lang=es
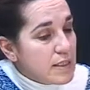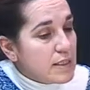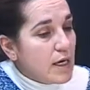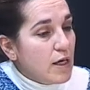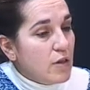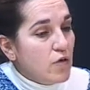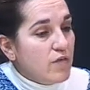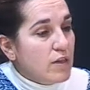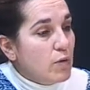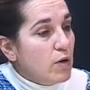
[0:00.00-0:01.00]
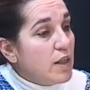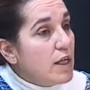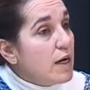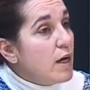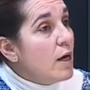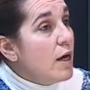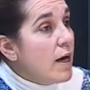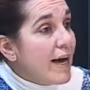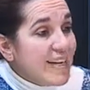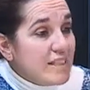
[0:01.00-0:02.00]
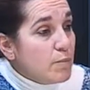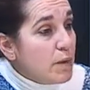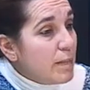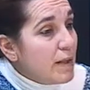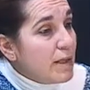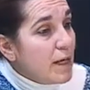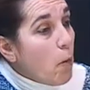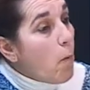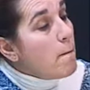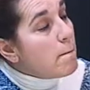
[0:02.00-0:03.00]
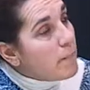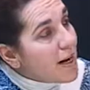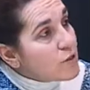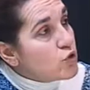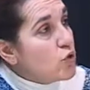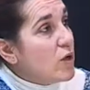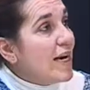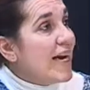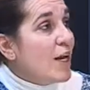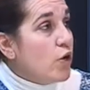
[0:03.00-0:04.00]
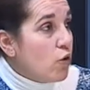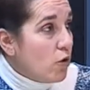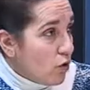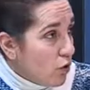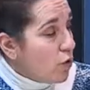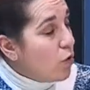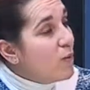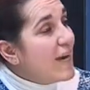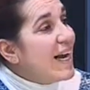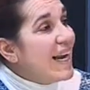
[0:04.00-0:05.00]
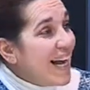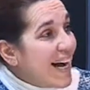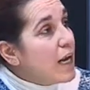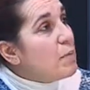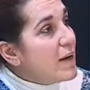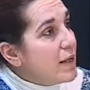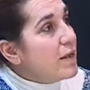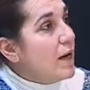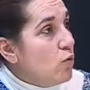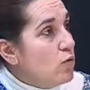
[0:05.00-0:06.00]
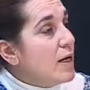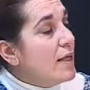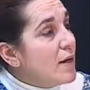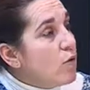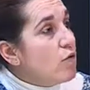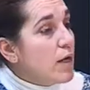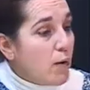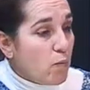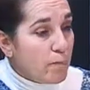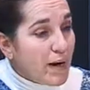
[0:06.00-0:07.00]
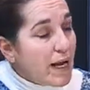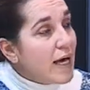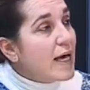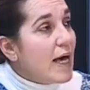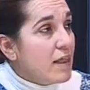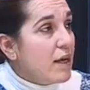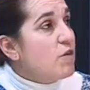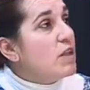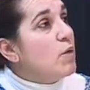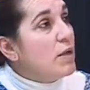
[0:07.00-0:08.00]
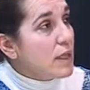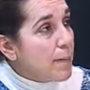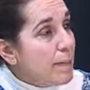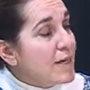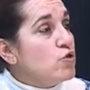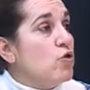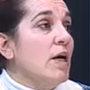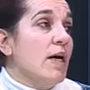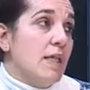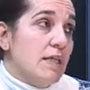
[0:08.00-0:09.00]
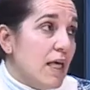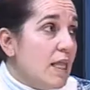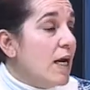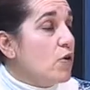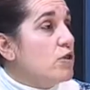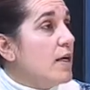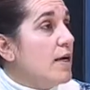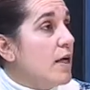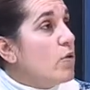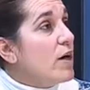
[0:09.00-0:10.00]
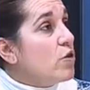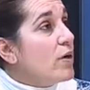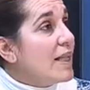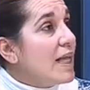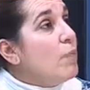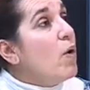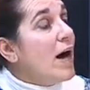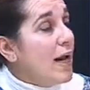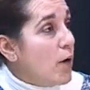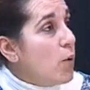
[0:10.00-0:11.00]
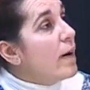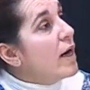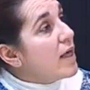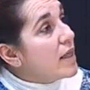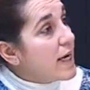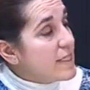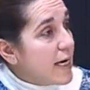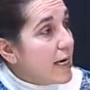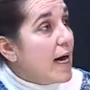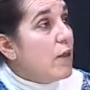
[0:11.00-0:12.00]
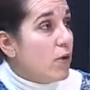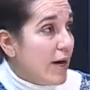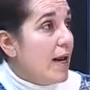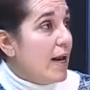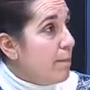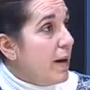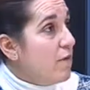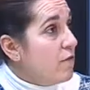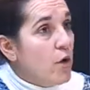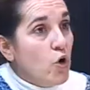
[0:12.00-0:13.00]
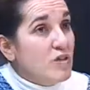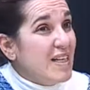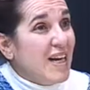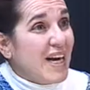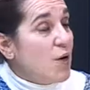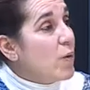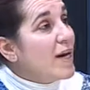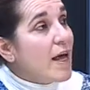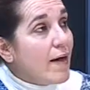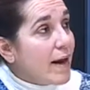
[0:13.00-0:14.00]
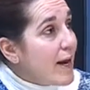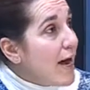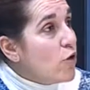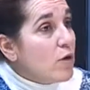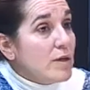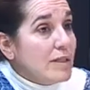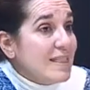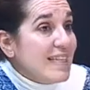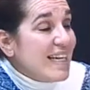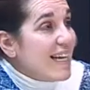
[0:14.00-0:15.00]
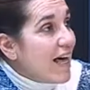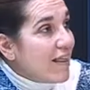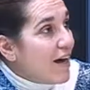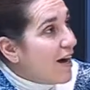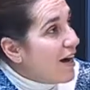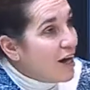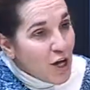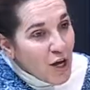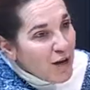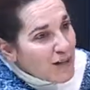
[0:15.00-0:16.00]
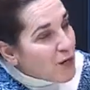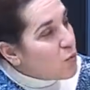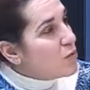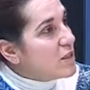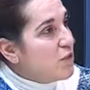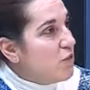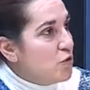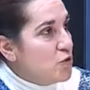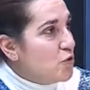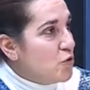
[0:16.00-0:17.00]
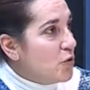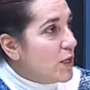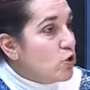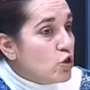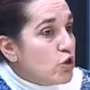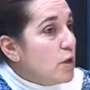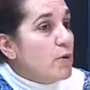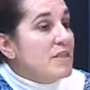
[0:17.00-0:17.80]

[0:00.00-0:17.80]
hizo efectivo el cierre, es simplemente un paso que nos obliga legalmente la Junta de Andalucía para hacer efectivo el traspaso desde la Consejería de Educación que estamos a la nueva agencia que se ha creado, que es la Paz. O sea, que no hay nada raro ni nada, ningún trasfondo de otro tipo, es